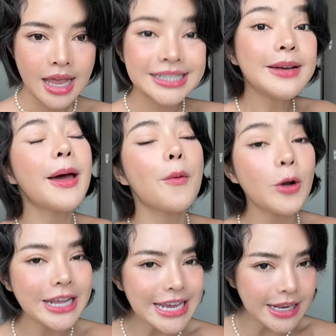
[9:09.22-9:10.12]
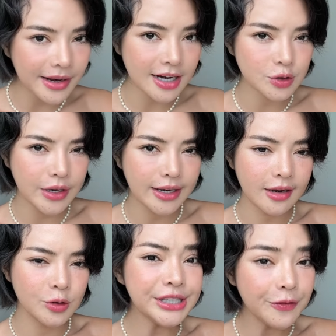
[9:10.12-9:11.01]
สำหรับคนที่กินเมลาโทนินแล้ว
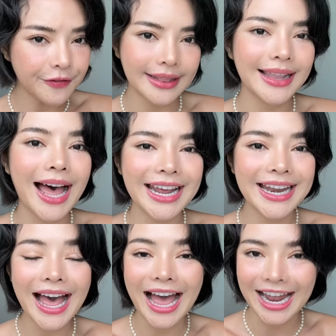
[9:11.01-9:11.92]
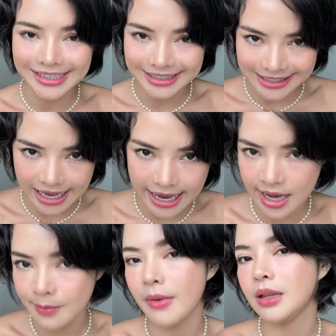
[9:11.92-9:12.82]
รู้สึกฝันร้ายนะคะ อันนี้
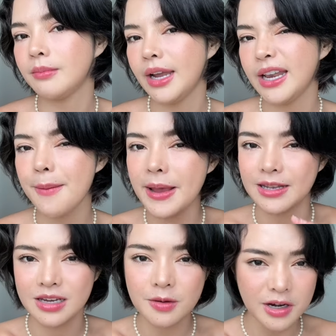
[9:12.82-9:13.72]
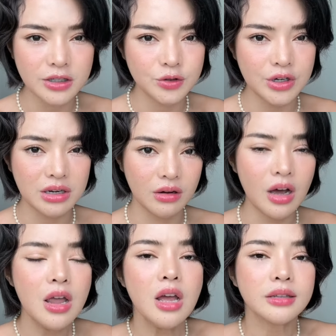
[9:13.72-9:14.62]
มันไม่ได้ผิดที่เมลาโทนินเนาะ
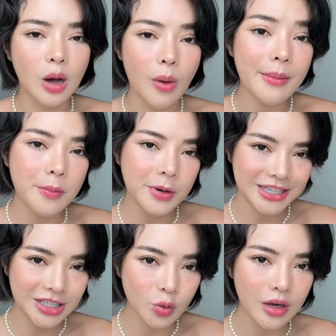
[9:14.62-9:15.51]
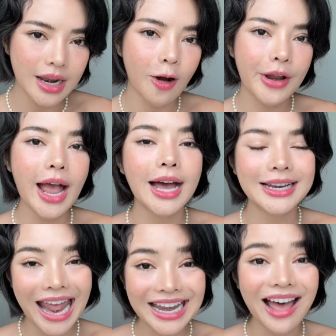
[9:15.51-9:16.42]
แต่ว่ามันผิดที่ตัวเรานะคะ
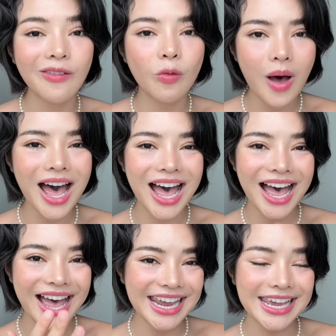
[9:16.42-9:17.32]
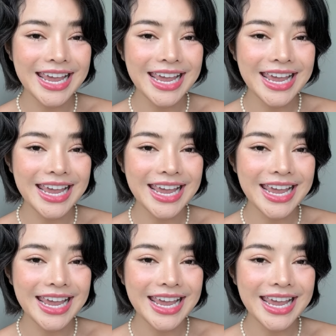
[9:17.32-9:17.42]
แนะนำว่าให้